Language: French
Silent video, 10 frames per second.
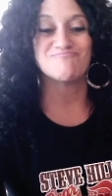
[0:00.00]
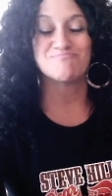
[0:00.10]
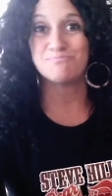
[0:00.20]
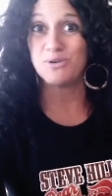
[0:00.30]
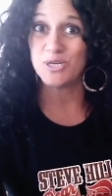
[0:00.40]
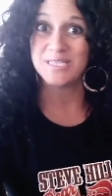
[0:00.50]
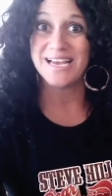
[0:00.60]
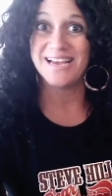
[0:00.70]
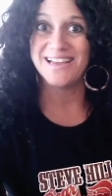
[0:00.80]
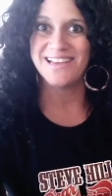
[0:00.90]

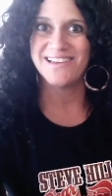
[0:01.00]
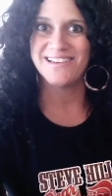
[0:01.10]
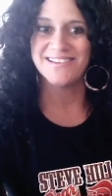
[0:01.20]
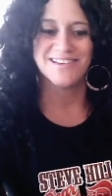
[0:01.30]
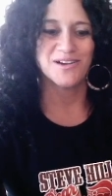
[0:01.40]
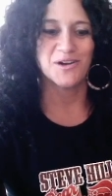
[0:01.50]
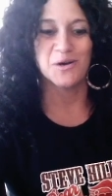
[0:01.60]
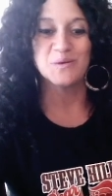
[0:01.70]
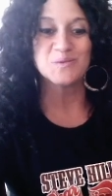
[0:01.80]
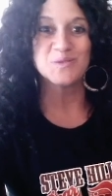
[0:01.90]
portail
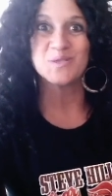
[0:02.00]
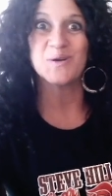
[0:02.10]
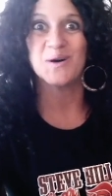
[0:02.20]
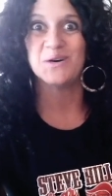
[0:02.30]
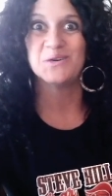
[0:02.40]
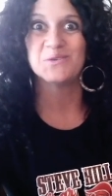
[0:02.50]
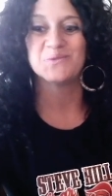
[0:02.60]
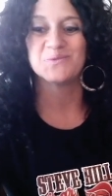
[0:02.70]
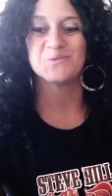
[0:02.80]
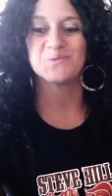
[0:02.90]

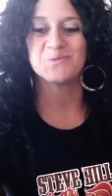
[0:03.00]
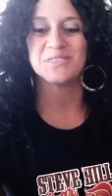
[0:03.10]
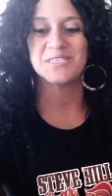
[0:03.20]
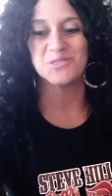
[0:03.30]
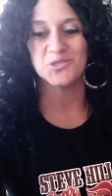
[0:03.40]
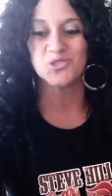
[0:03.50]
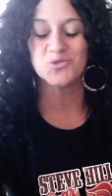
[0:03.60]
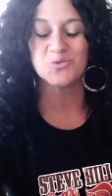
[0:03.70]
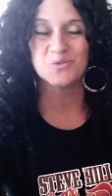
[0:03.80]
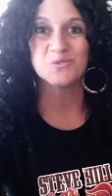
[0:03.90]
11-11 et ce
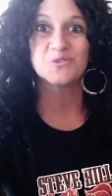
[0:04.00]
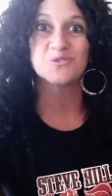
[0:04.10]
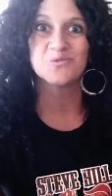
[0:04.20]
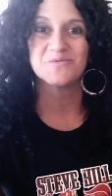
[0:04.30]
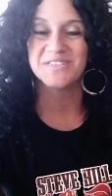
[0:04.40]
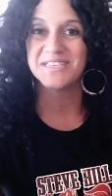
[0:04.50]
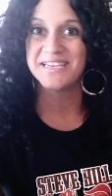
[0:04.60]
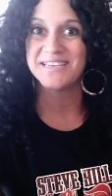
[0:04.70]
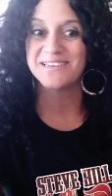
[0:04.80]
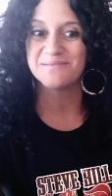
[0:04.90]
jour de
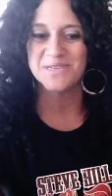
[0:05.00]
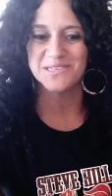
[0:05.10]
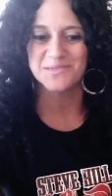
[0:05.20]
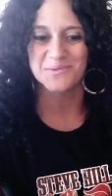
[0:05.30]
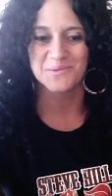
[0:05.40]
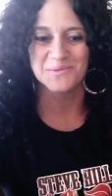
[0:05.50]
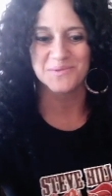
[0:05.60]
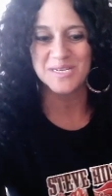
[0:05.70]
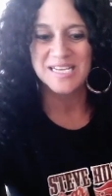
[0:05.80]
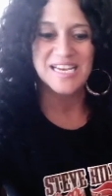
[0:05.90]
souvenir, bien sûr.
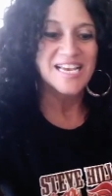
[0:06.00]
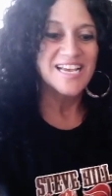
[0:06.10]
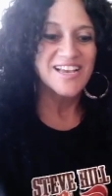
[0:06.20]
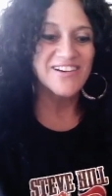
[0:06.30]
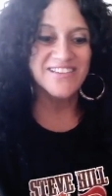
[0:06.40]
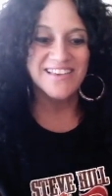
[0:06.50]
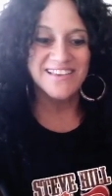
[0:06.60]
OK,